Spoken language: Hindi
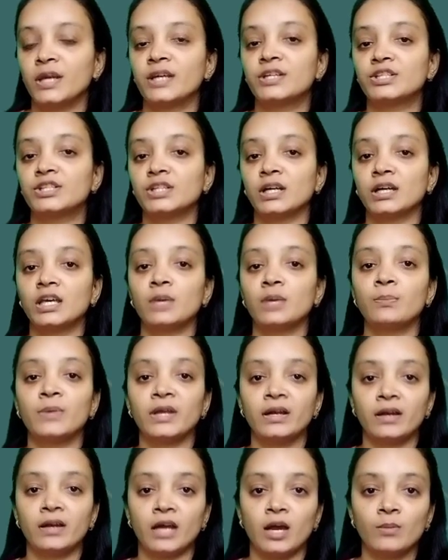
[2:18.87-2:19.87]
परीक्षा के
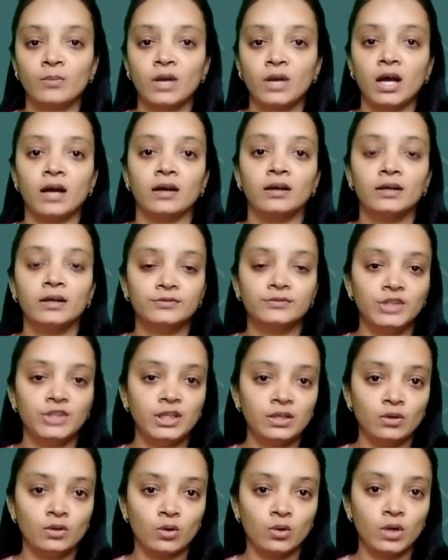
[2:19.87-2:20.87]
परिणाम का
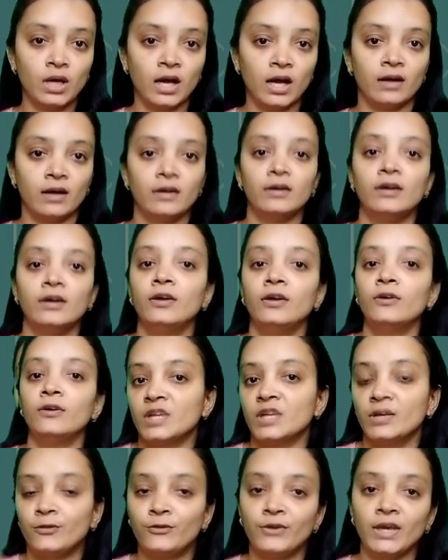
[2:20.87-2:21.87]
दिन होगा
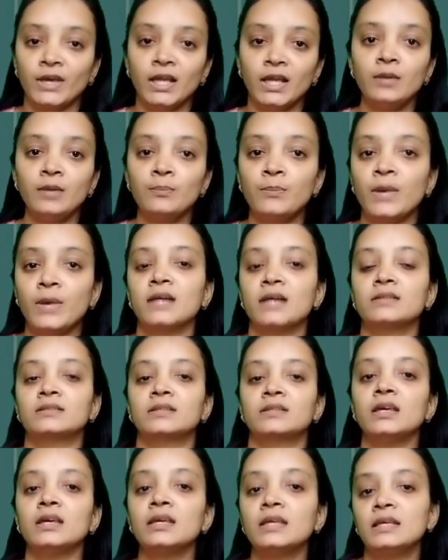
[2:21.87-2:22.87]
फेल
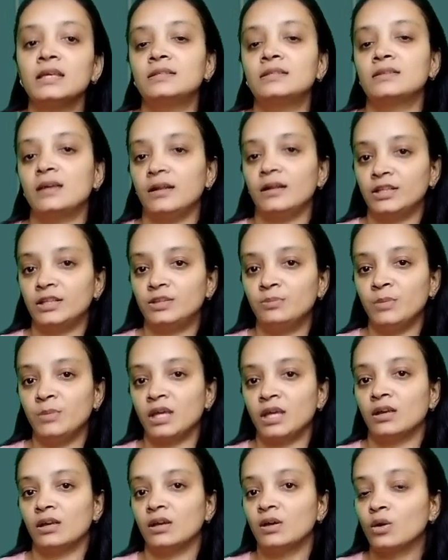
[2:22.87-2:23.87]
पास के इस गणित
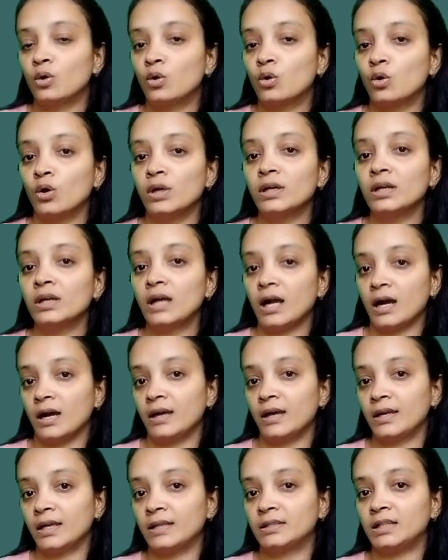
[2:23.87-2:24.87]
में कौन
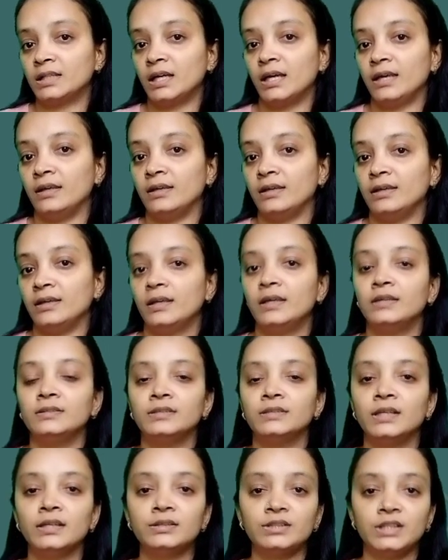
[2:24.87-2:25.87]
कहाँ रहता है
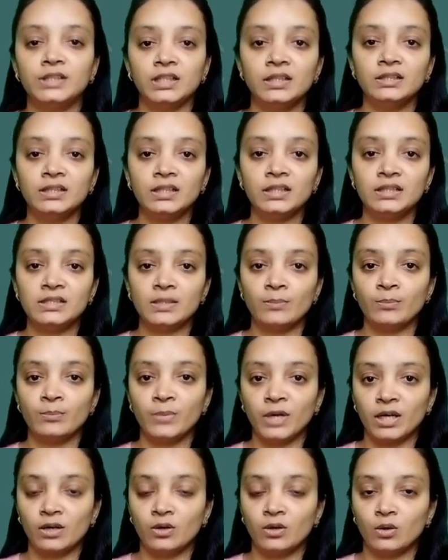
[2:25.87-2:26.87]
ये तीन
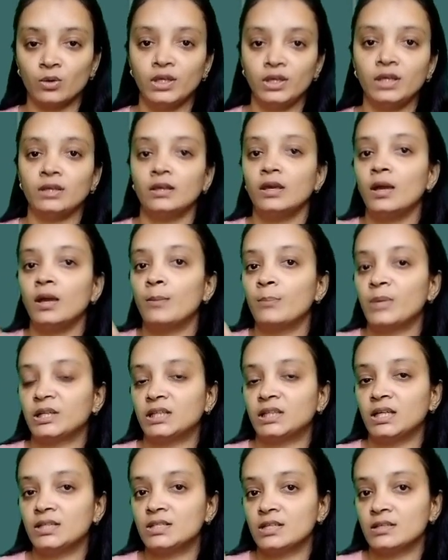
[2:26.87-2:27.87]
दिसंबर को ही
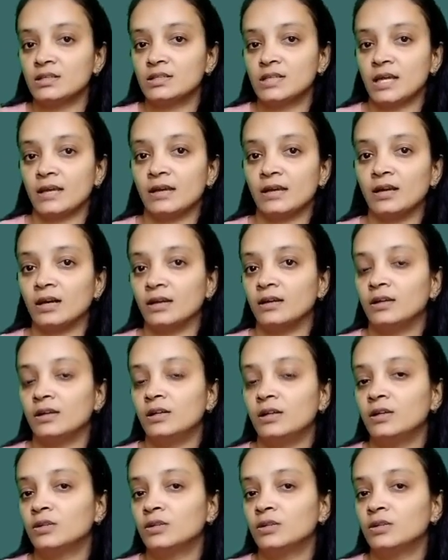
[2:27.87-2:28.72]
पता चल जाएगा